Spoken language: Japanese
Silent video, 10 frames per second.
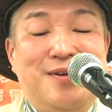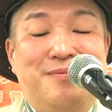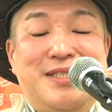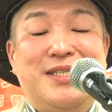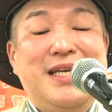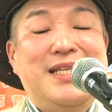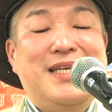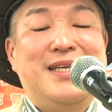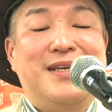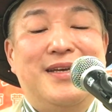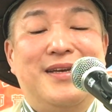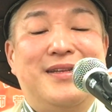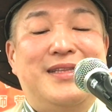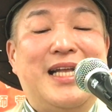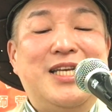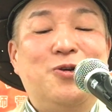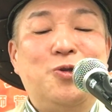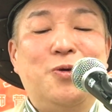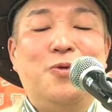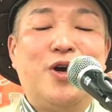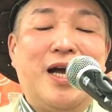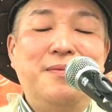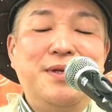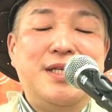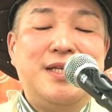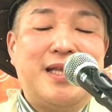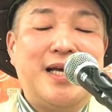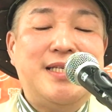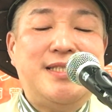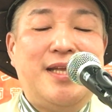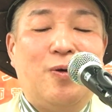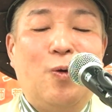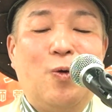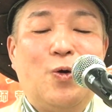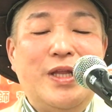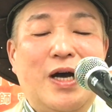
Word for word: まあ、次に何事も神に対して行